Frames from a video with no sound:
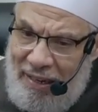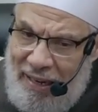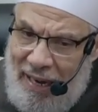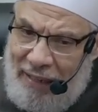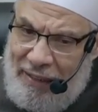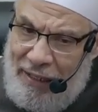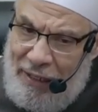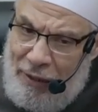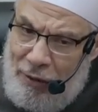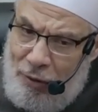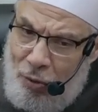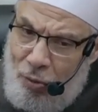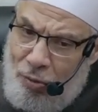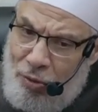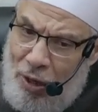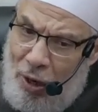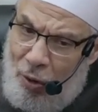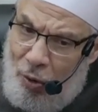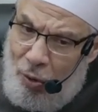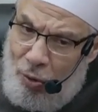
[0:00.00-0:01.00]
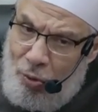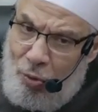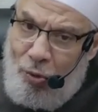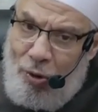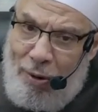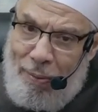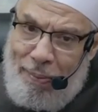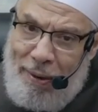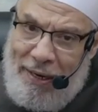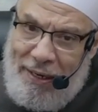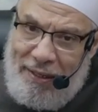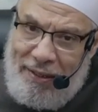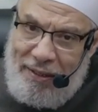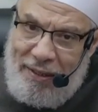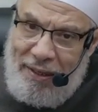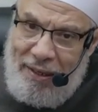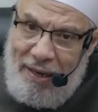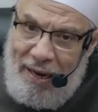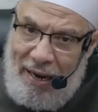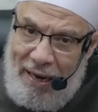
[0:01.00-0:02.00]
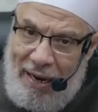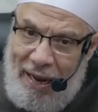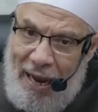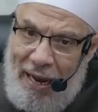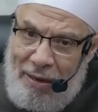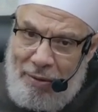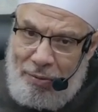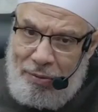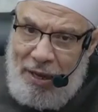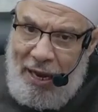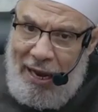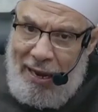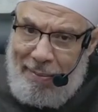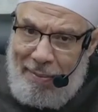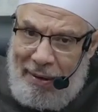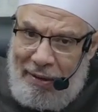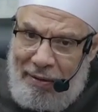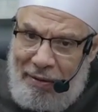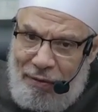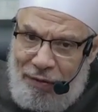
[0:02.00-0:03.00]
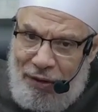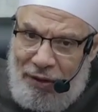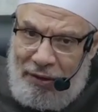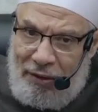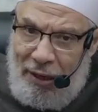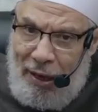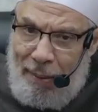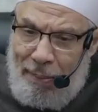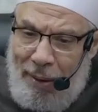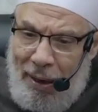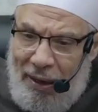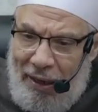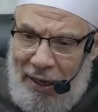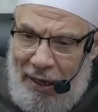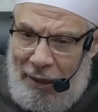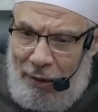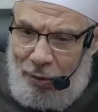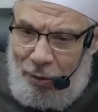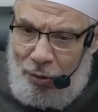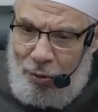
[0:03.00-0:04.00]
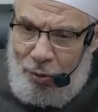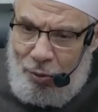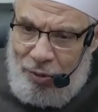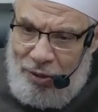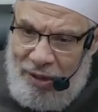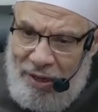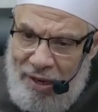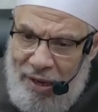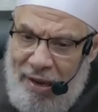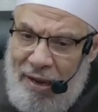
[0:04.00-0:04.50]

لكن دون خلو البيت الأهل دائما في الطابق العلوي